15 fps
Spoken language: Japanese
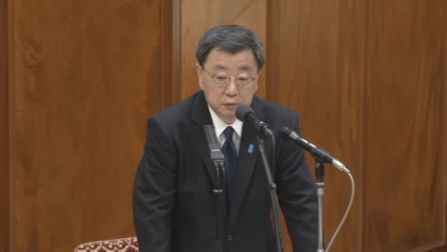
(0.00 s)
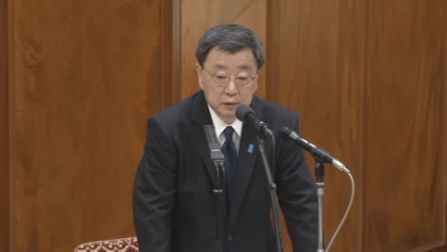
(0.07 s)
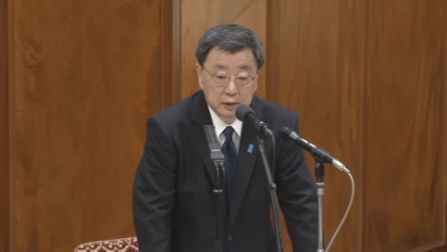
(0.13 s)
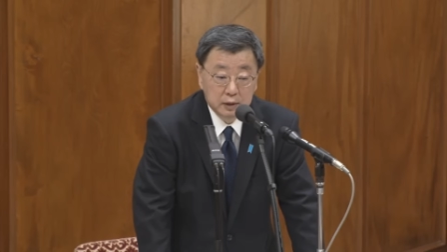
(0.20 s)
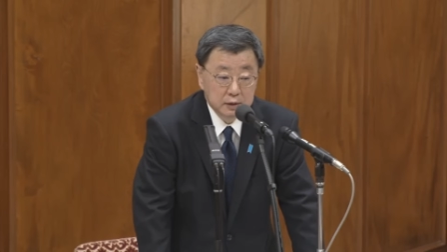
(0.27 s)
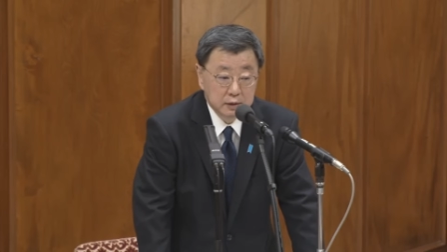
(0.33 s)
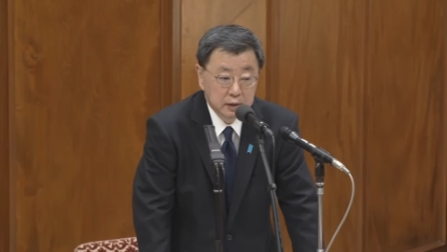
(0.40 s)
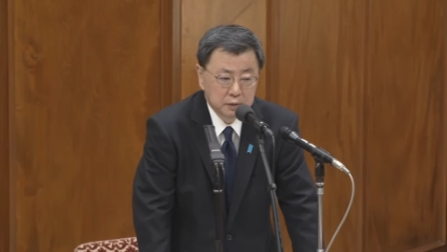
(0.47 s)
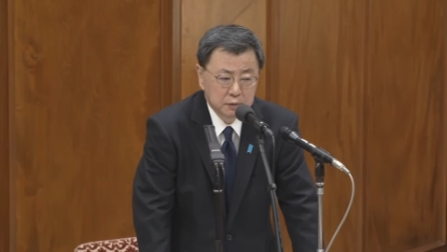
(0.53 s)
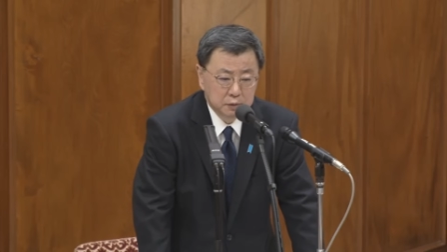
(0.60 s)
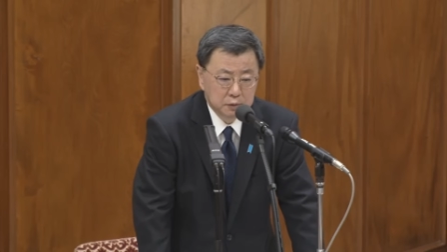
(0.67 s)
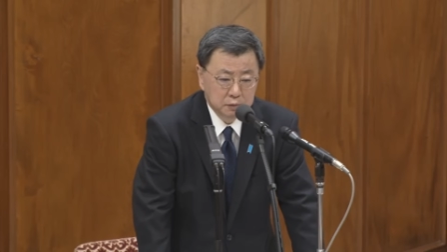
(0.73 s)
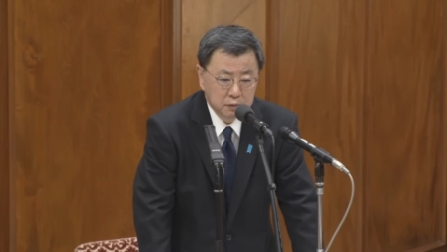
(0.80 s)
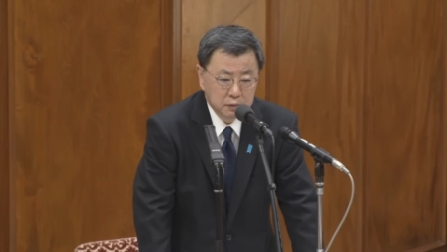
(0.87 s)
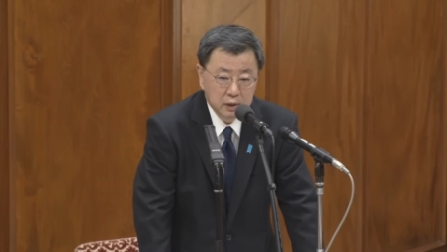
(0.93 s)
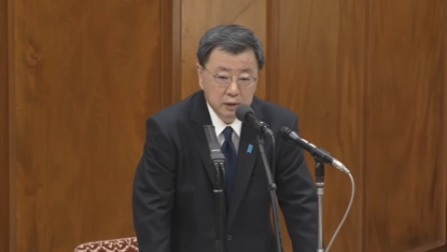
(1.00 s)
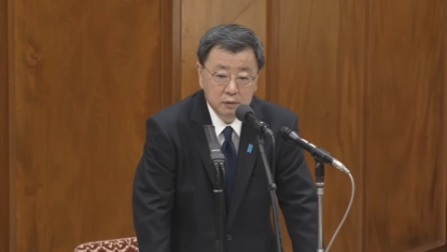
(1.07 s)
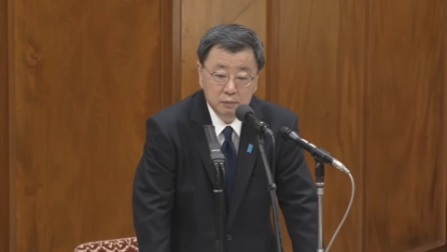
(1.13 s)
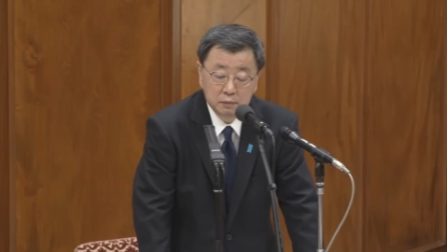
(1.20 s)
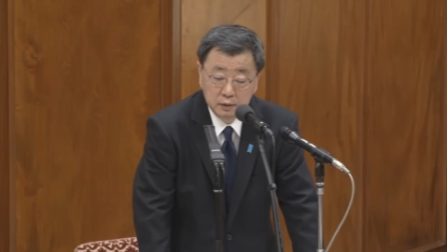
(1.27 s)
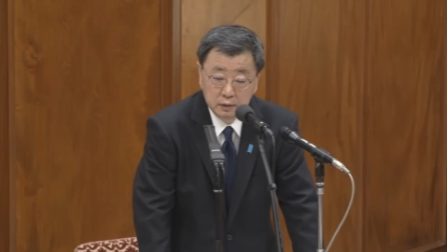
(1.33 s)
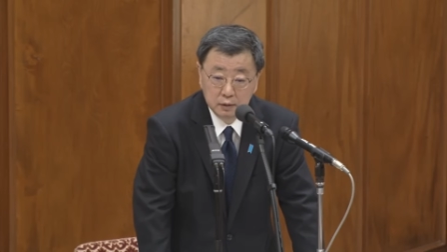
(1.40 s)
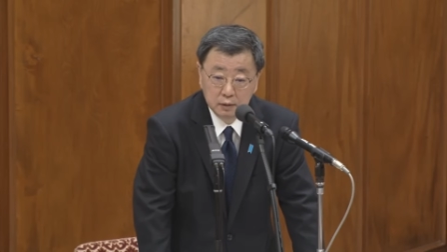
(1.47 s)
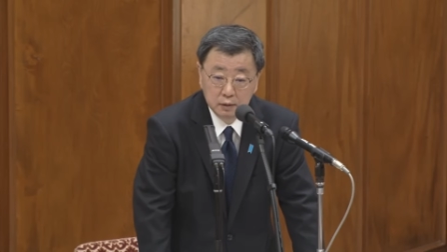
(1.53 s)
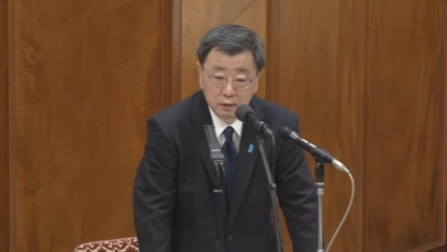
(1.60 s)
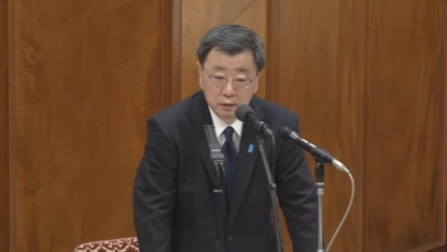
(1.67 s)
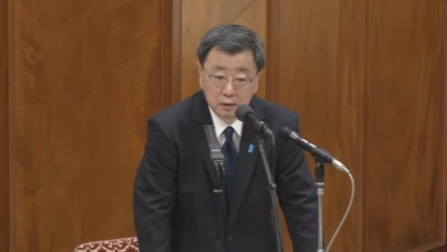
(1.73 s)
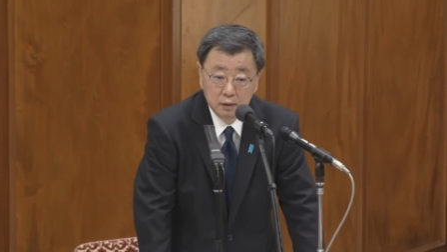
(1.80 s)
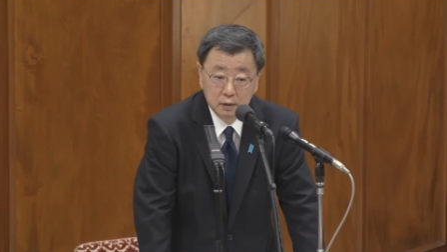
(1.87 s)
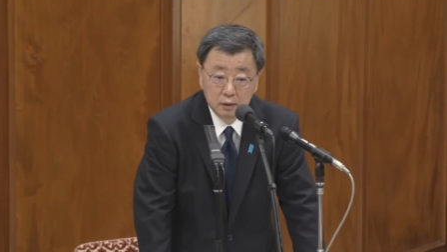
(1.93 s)
まあ、先ほどお答えを申し上げた通
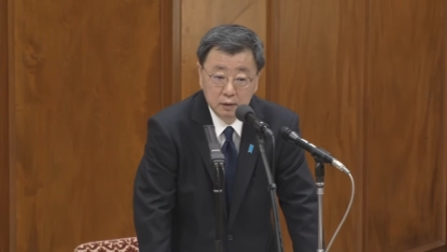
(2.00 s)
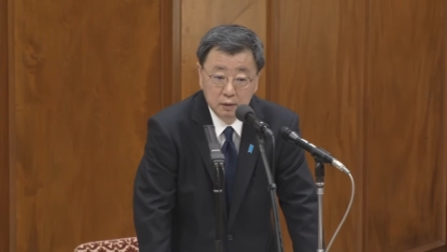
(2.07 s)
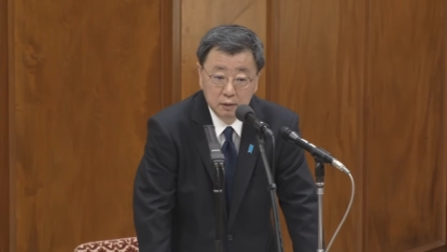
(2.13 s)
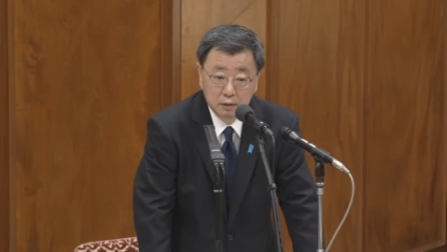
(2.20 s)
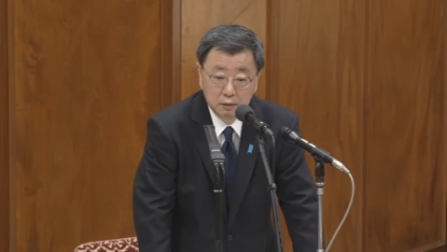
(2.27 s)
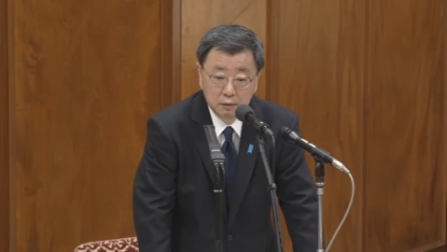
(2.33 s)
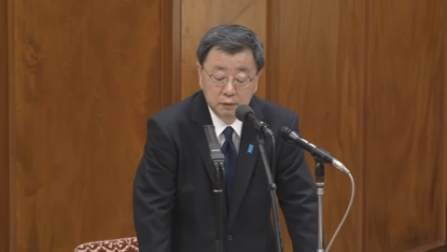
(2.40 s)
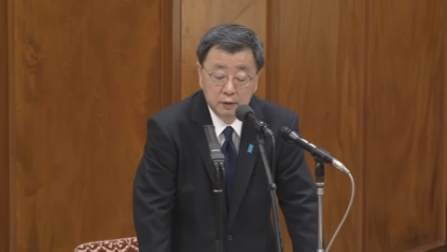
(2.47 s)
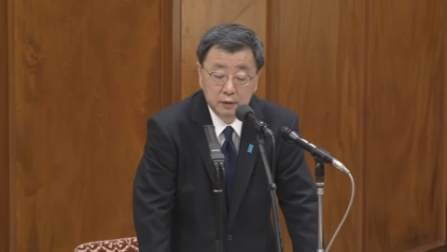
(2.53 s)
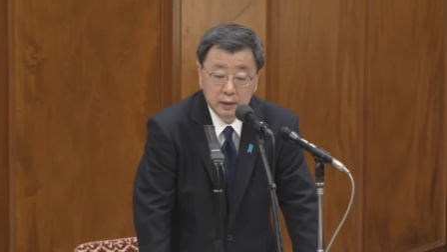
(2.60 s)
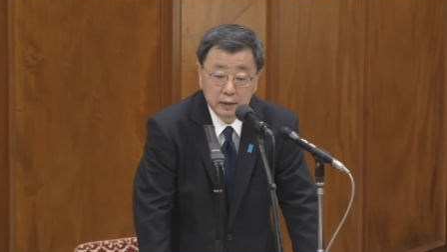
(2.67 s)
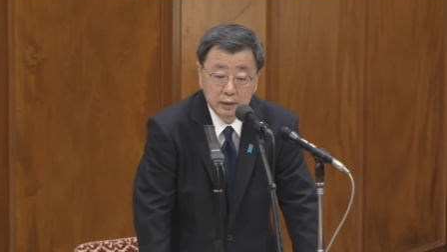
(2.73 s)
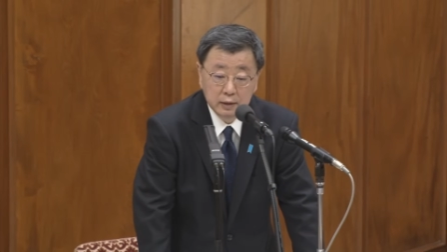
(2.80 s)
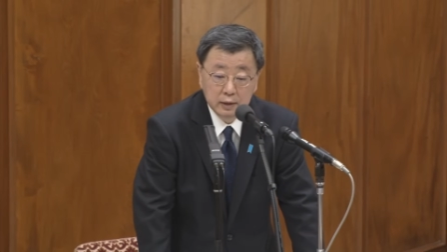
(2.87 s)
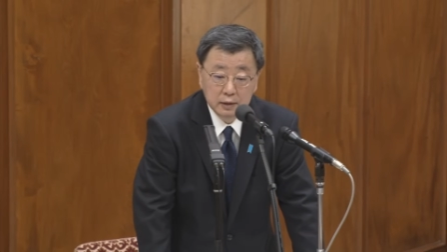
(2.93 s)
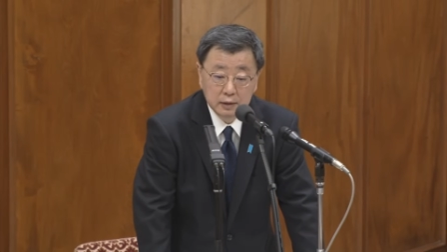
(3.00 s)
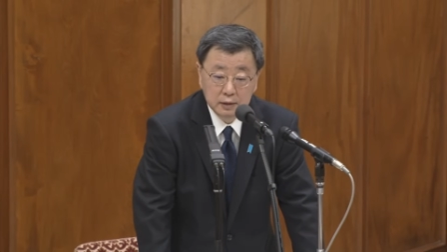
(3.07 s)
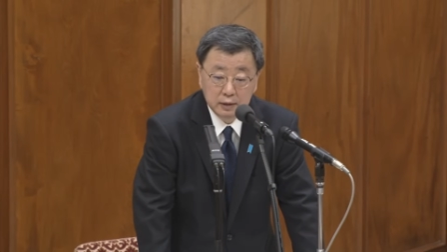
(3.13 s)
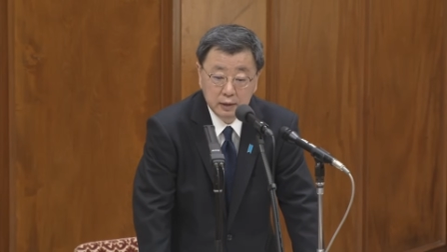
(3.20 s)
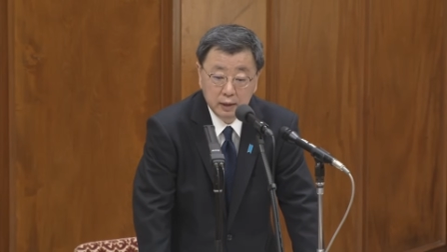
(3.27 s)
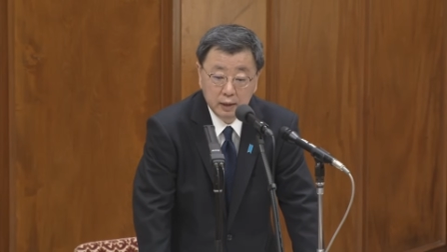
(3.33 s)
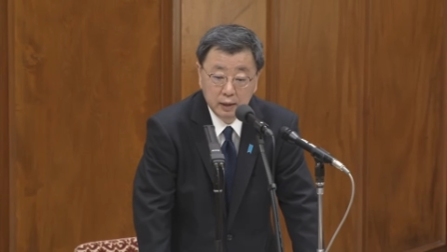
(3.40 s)
りですねその詳細区分